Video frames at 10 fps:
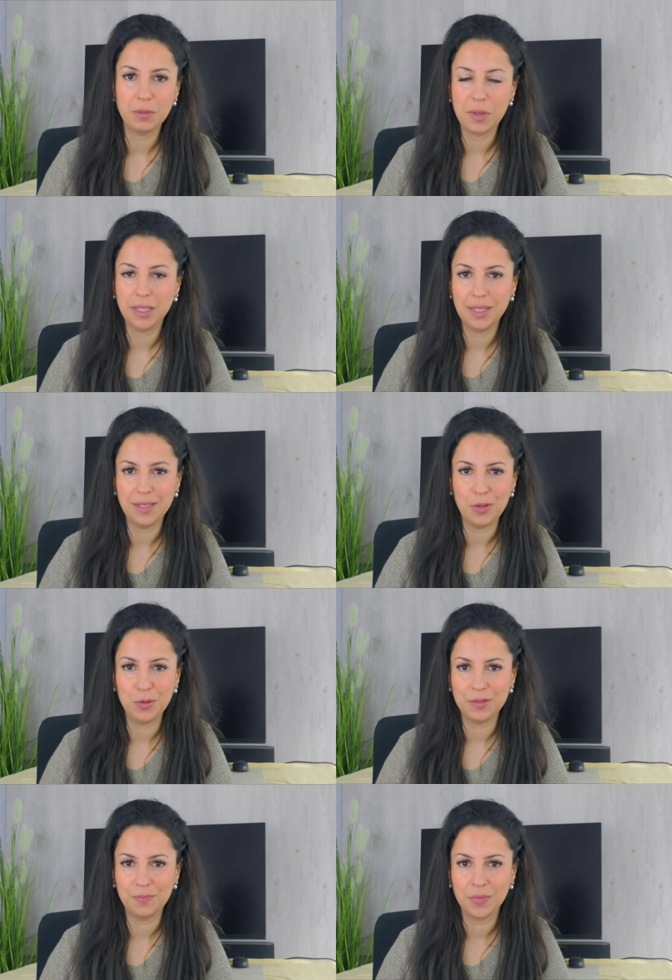bei meinen Kindern
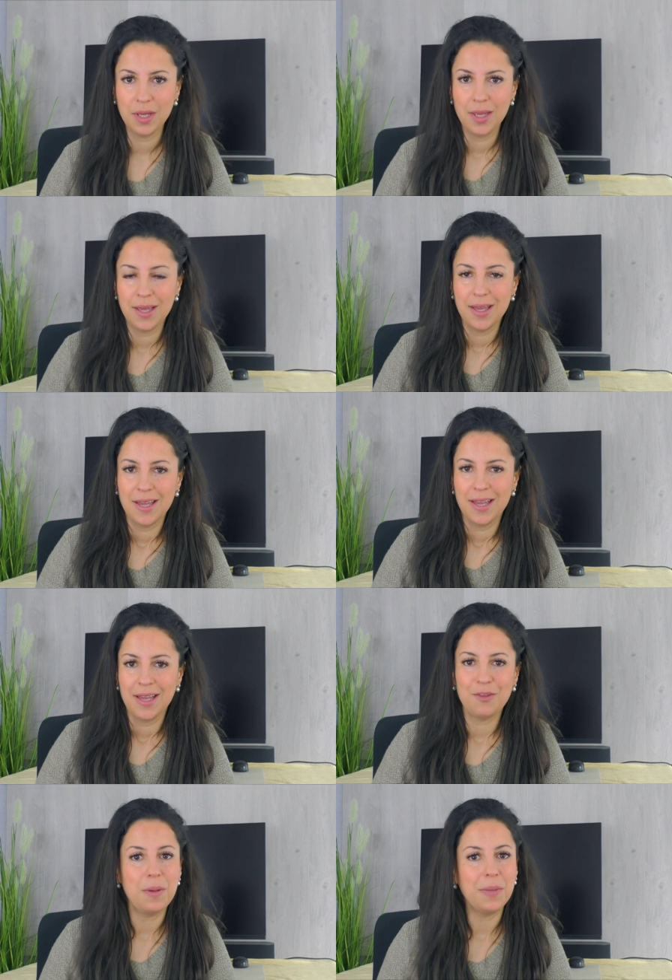lösen?
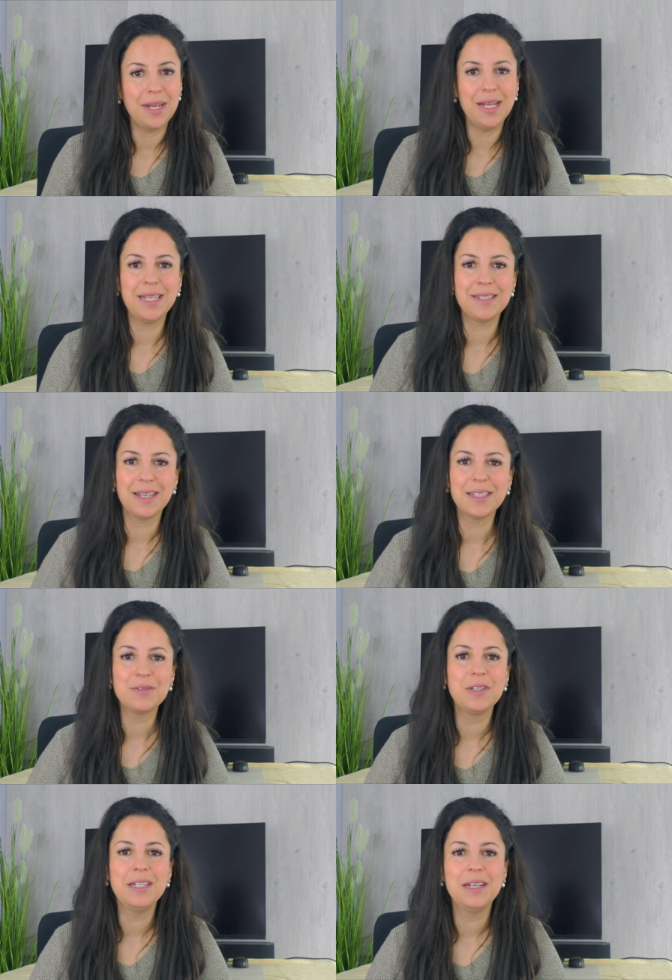Auf meinem Kanal geht es ja
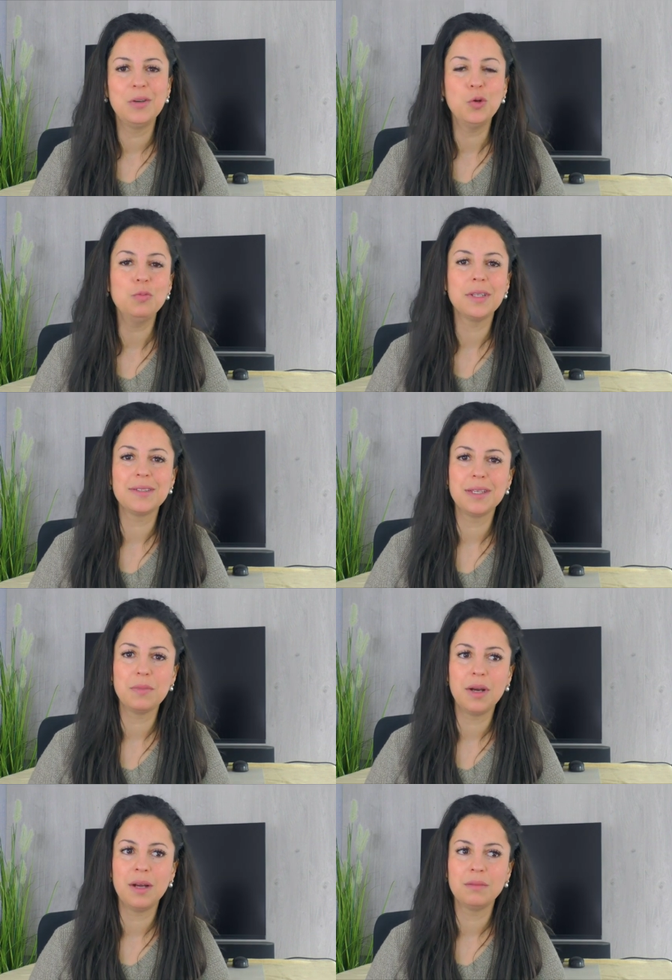ganz viel um das
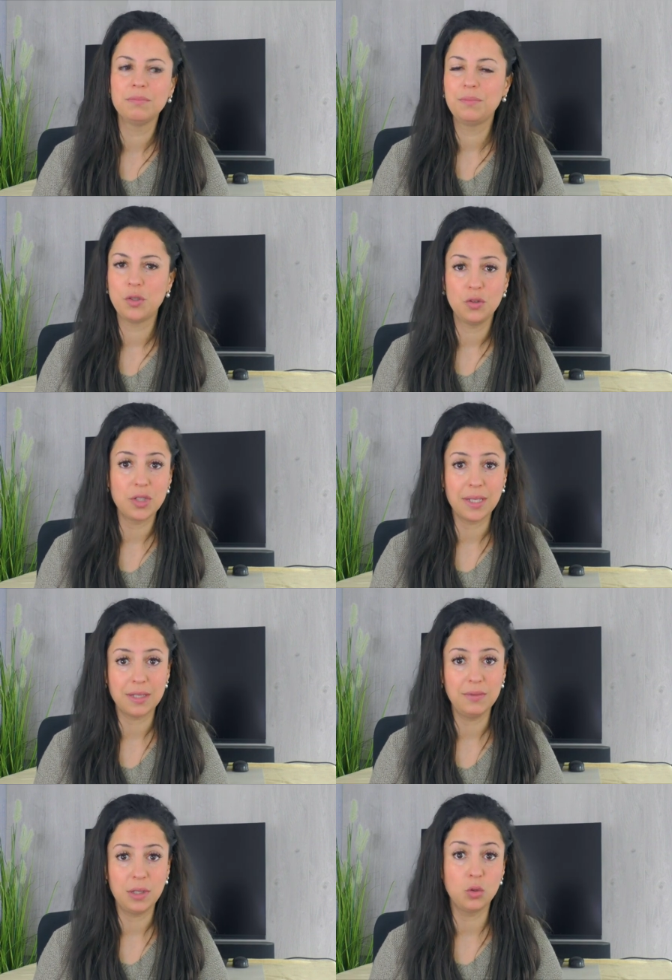Thema
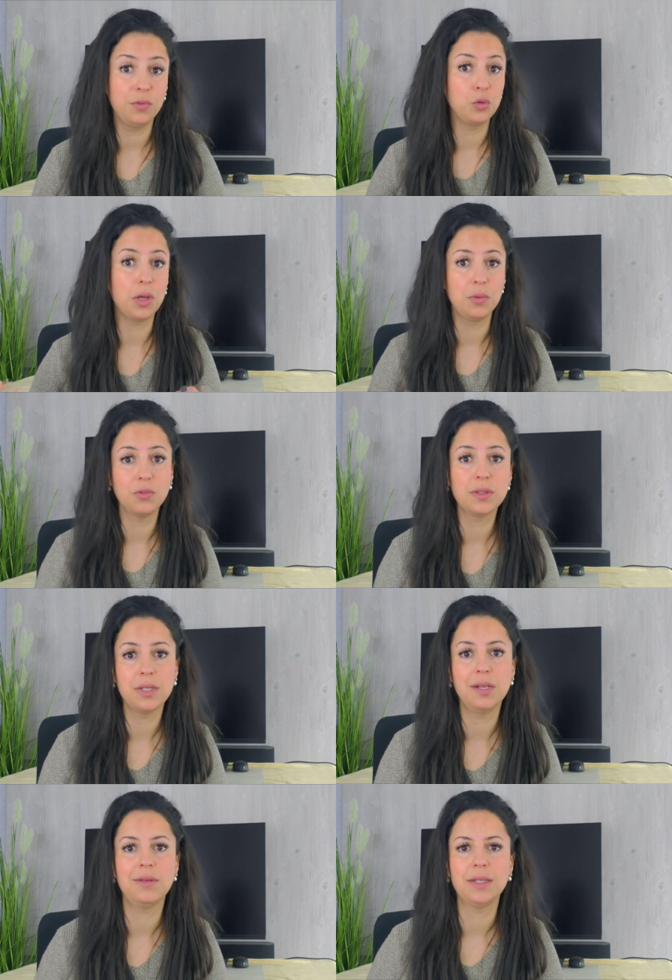Persönlichkeitsentwicklung, wie du dein
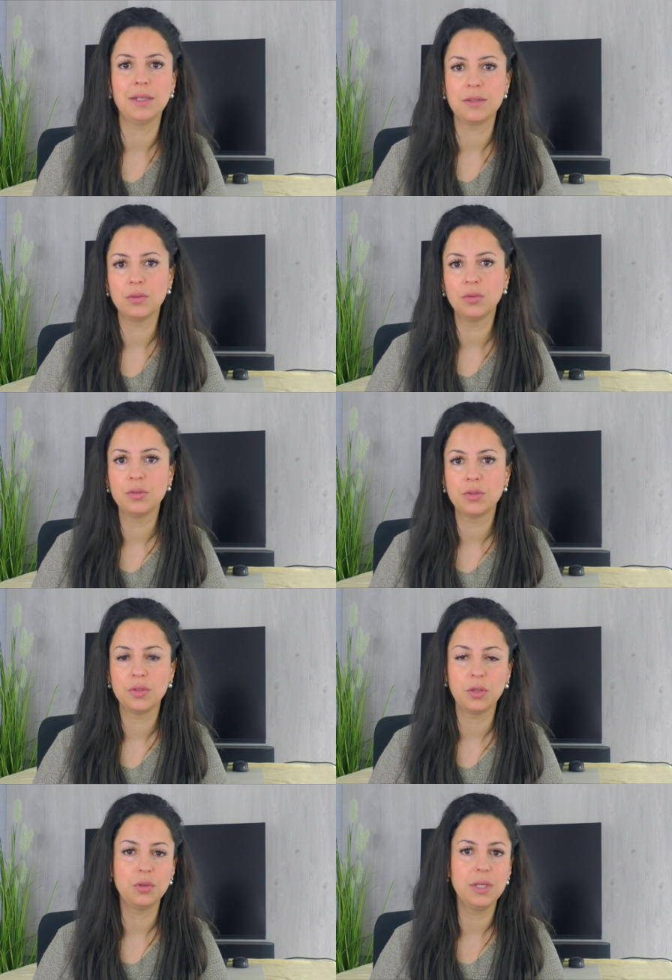Bewusstsein erweiterst.
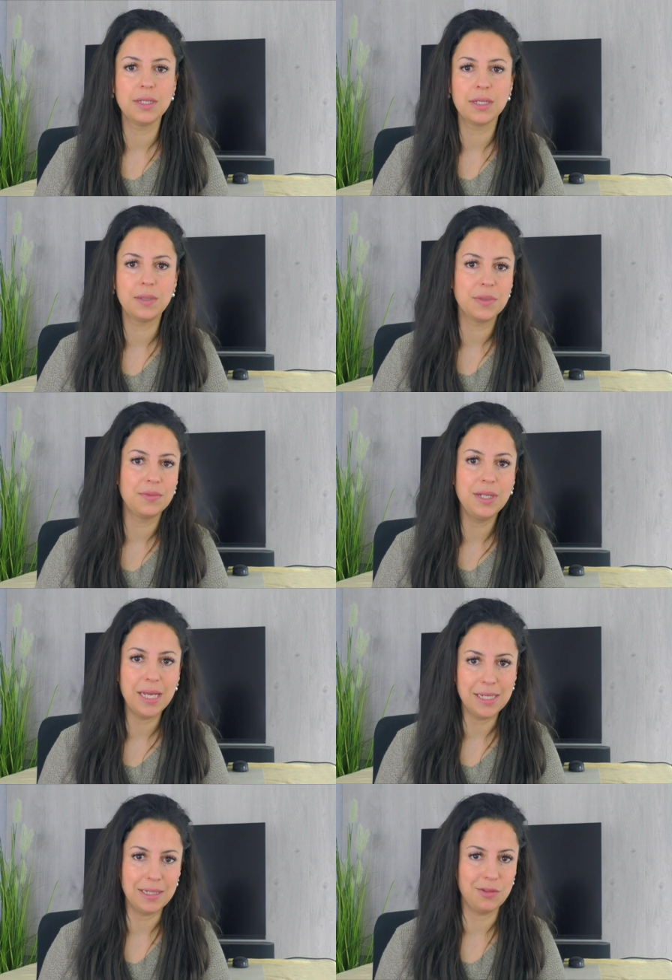Und natürlich gibt es
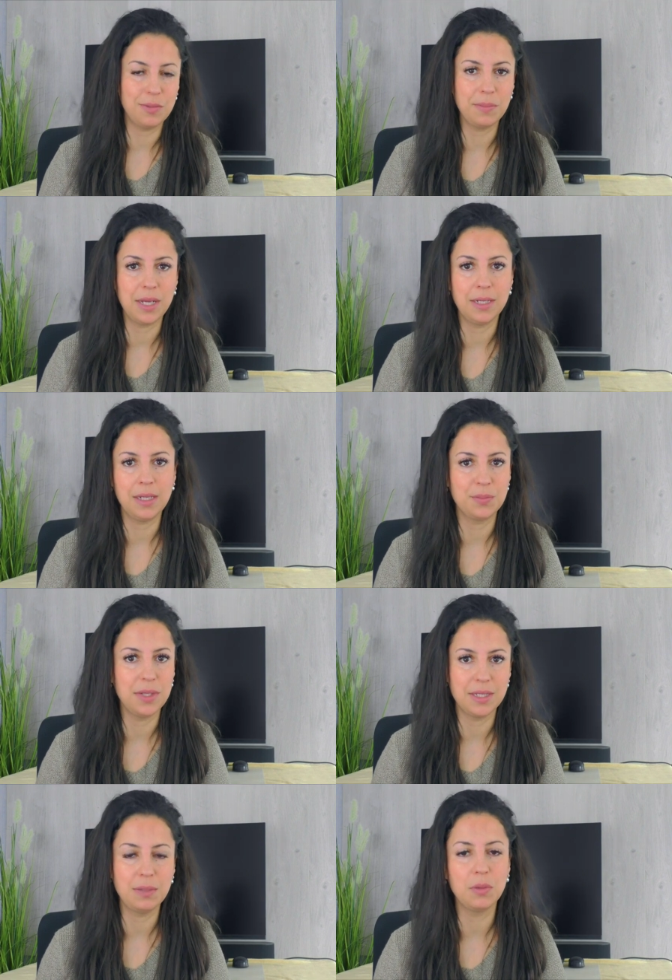viele Eltern auf meinem Kanal, ich
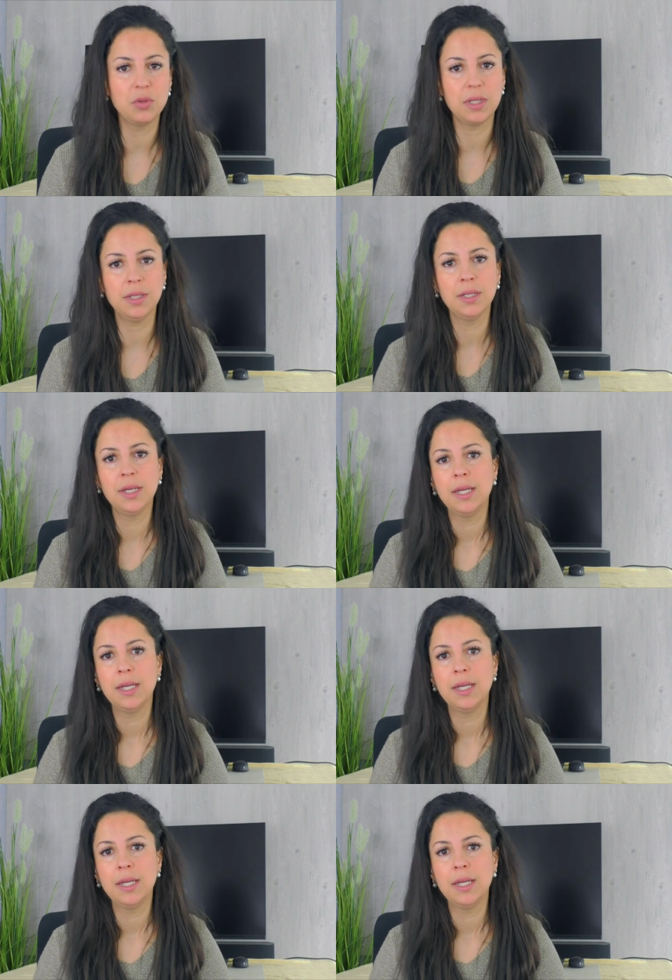bin ja selber Mutter,